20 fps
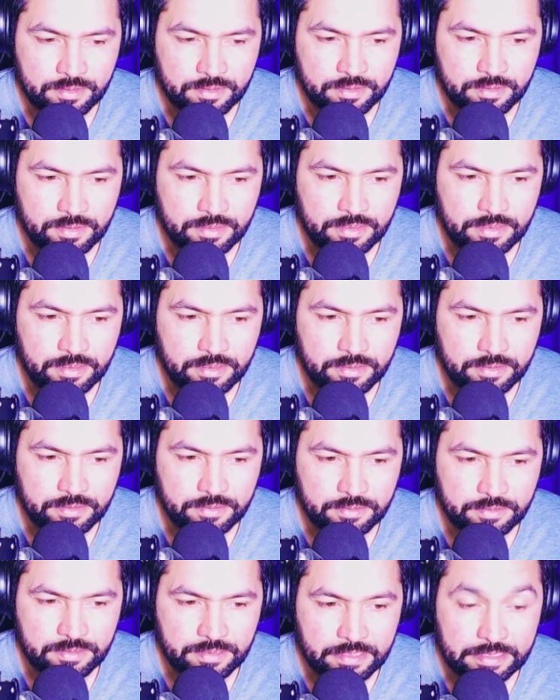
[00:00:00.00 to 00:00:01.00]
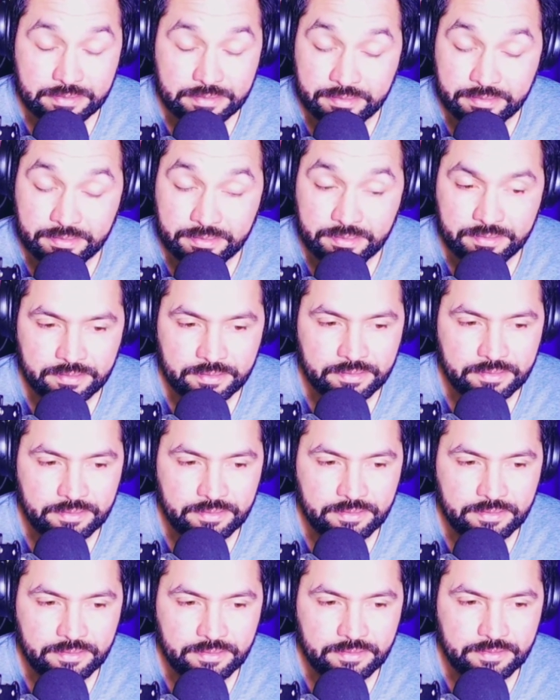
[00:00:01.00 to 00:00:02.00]
eh, es triste
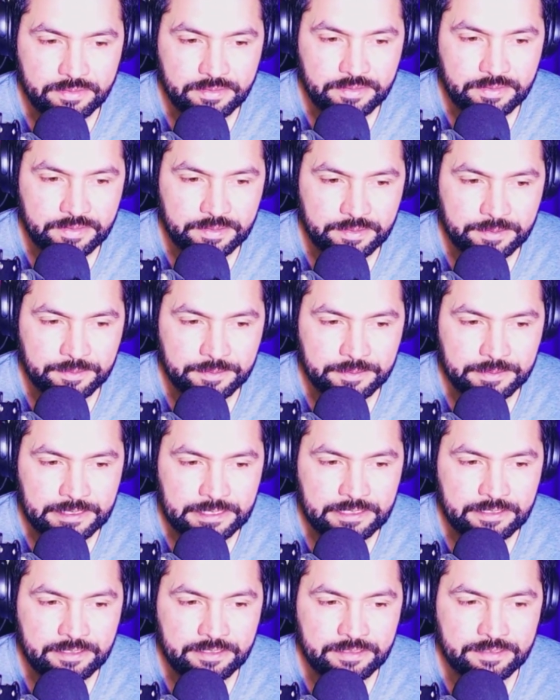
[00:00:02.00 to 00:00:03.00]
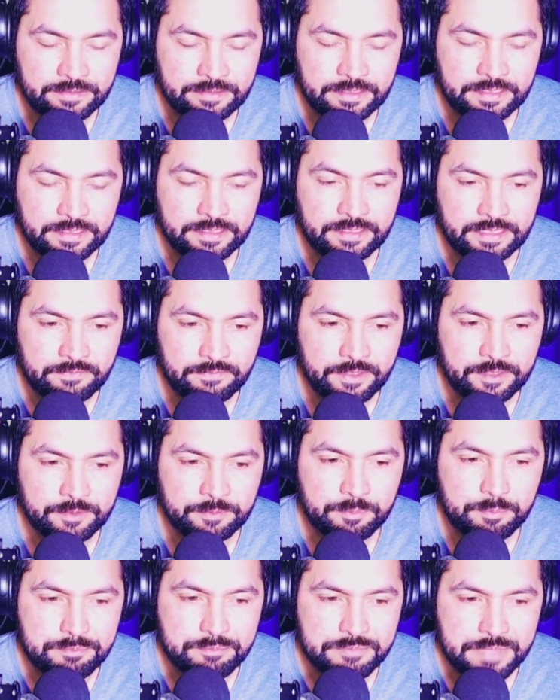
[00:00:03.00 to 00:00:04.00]
y, tiene que
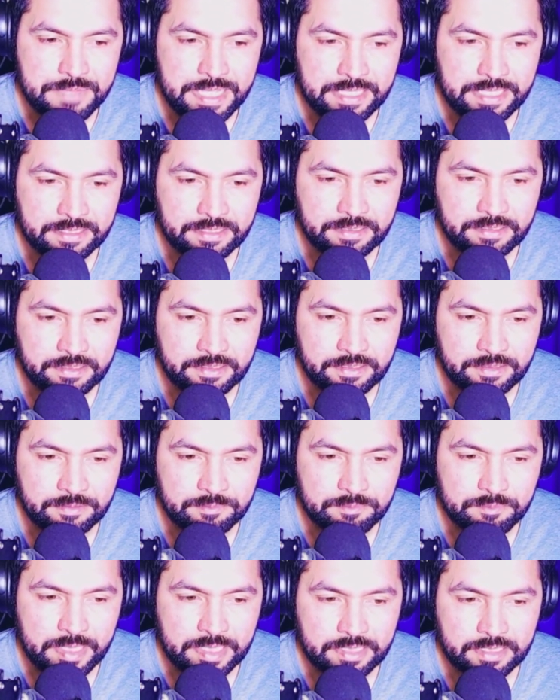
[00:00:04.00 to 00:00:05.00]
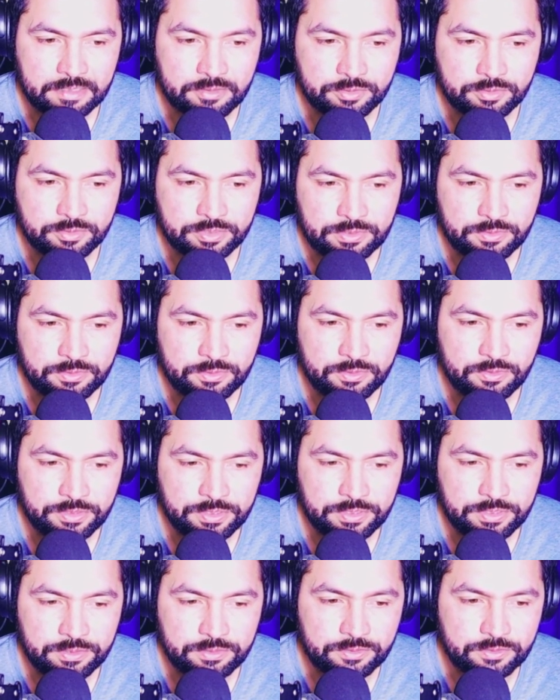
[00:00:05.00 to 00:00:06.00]
ver más que, más que lo
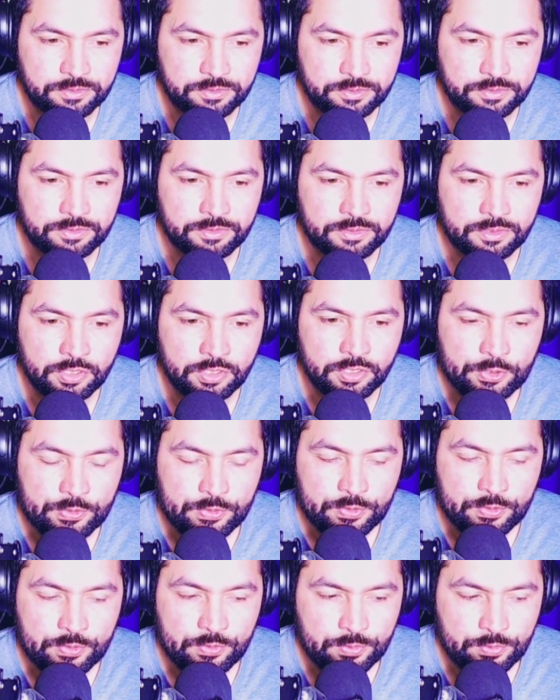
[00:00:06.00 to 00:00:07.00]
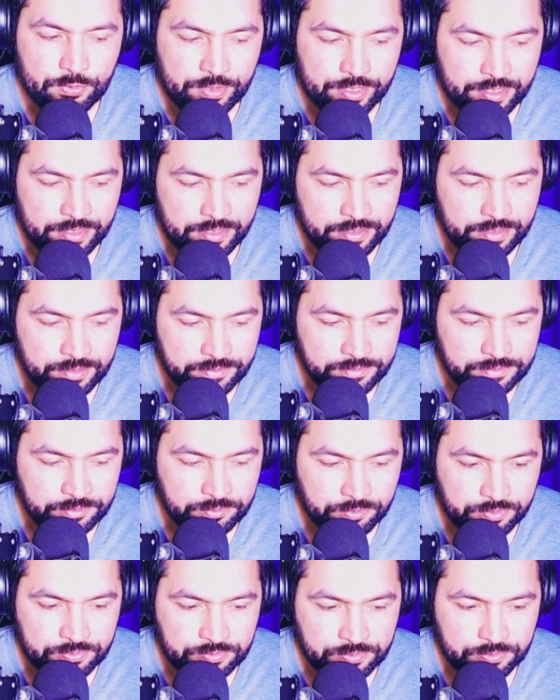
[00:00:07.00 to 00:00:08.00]
teológico con una
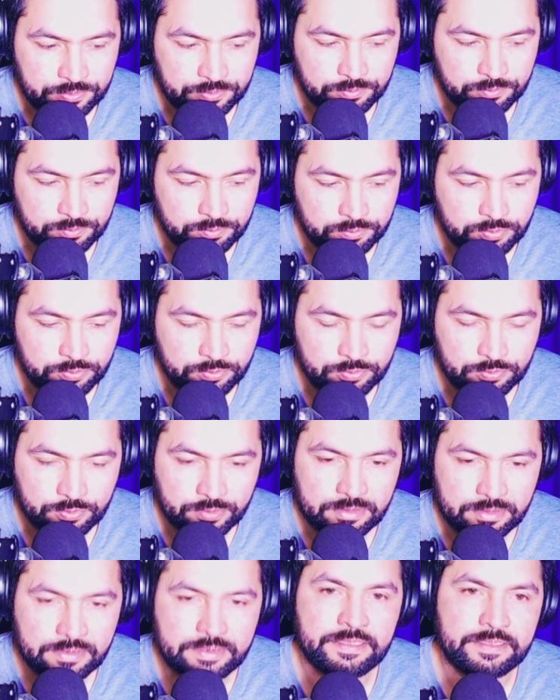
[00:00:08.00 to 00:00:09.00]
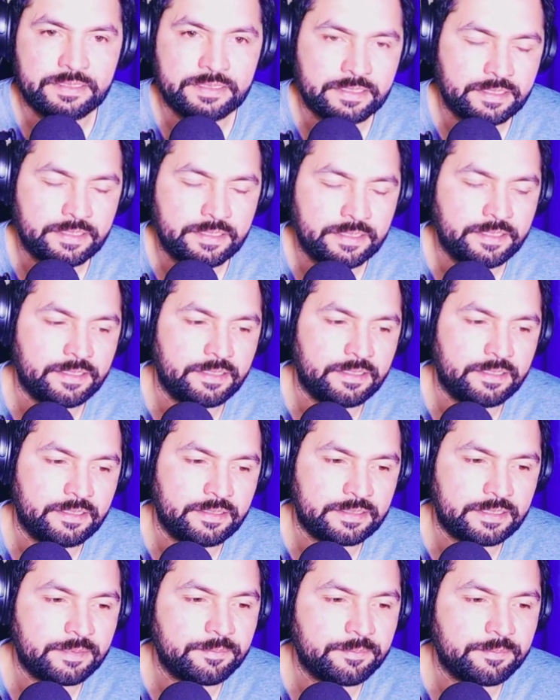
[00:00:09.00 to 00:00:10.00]
situación puntual del que
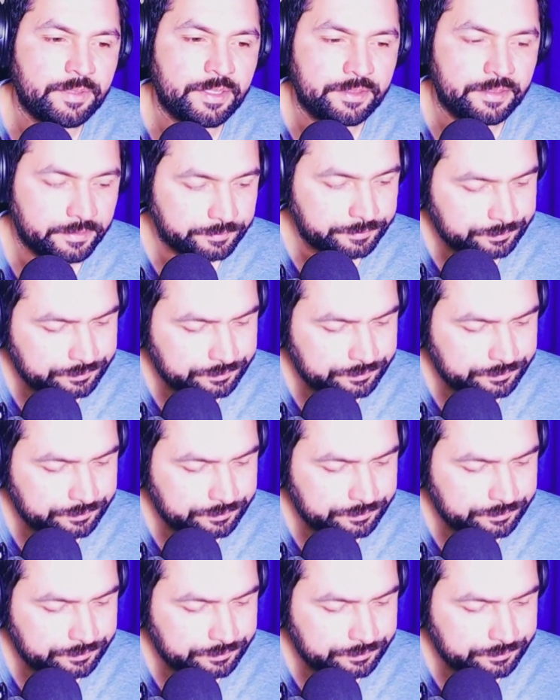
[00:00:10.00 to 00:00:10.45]
el tema de